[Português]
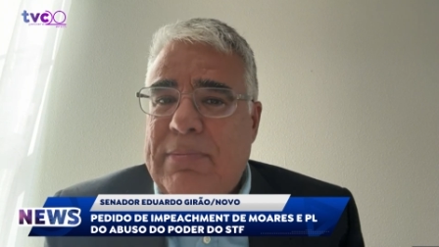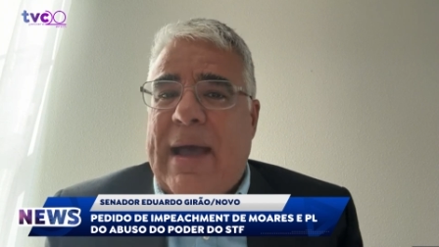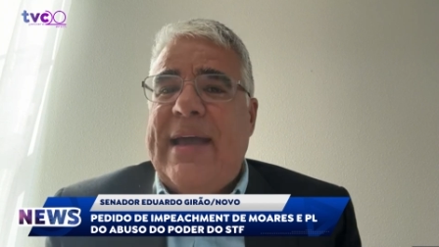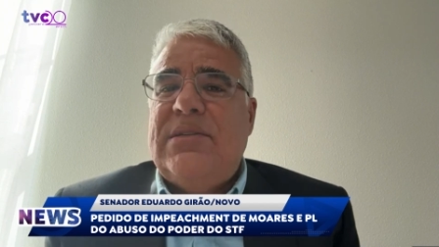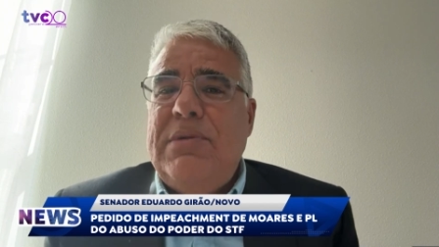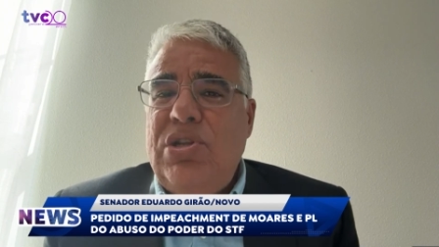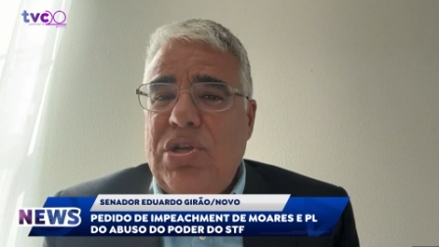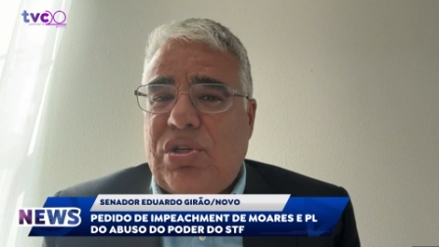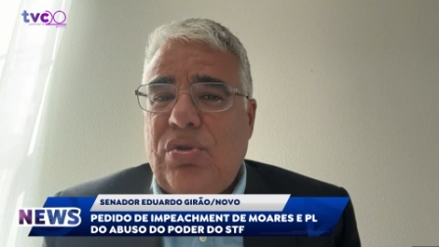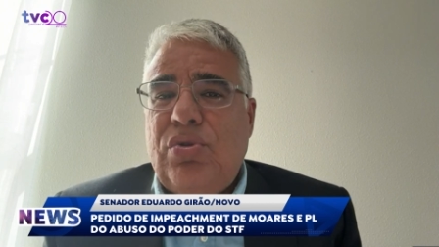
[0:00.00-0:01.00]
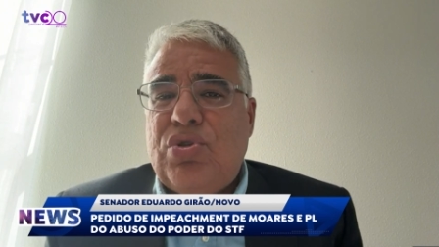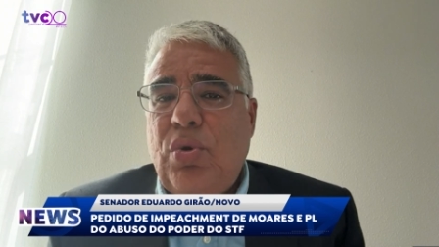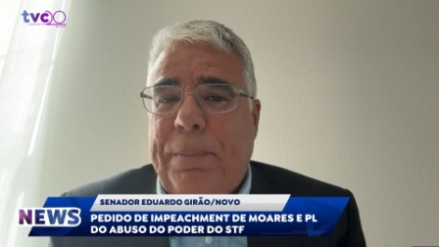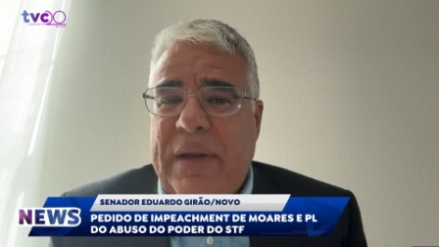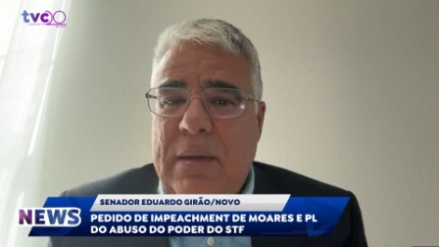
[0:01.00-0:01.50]
mas ministros do
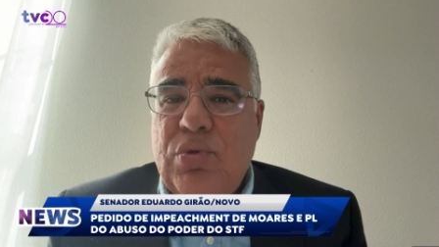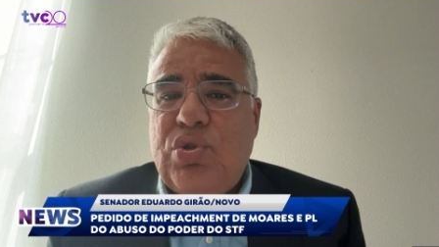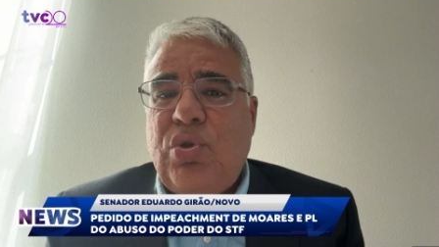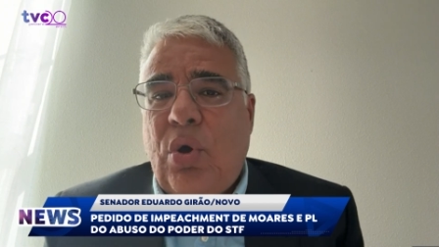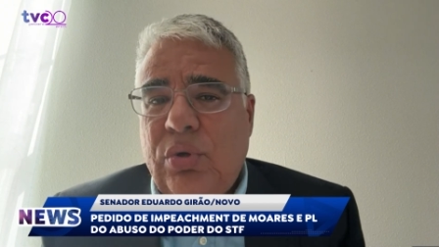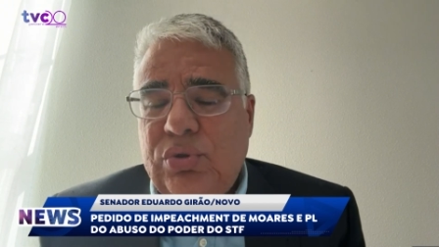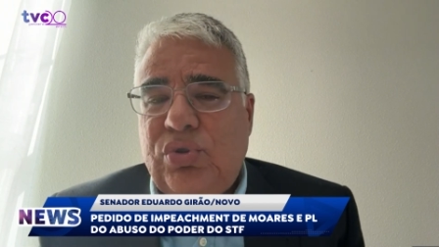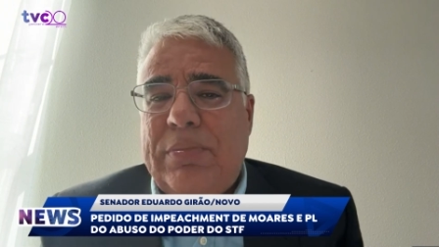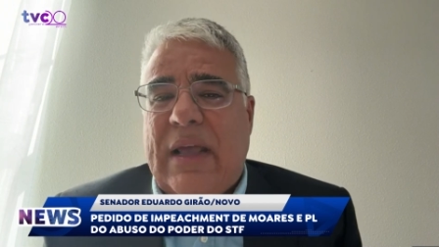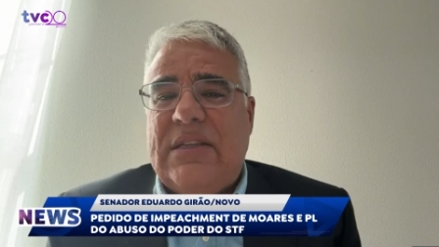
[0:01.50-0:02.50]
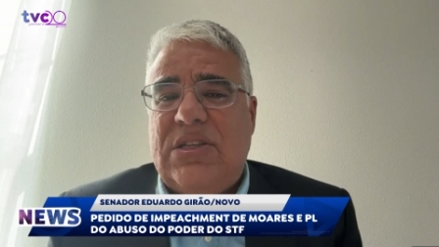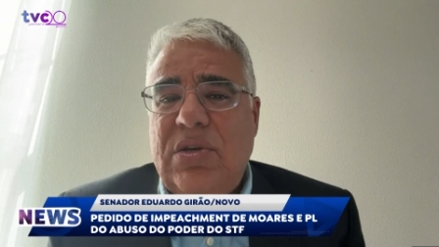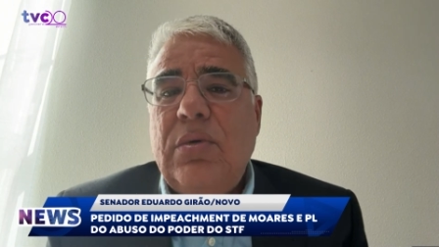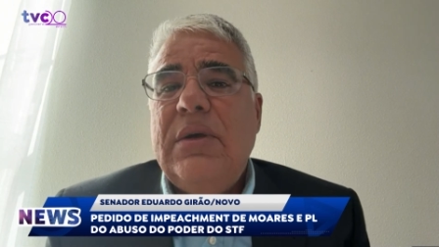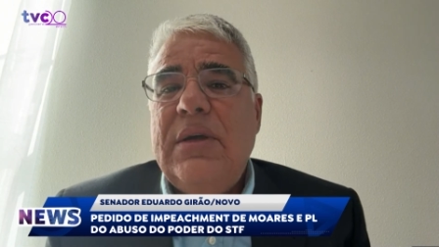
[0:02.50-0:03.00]
Supremo, os donos do Brasil,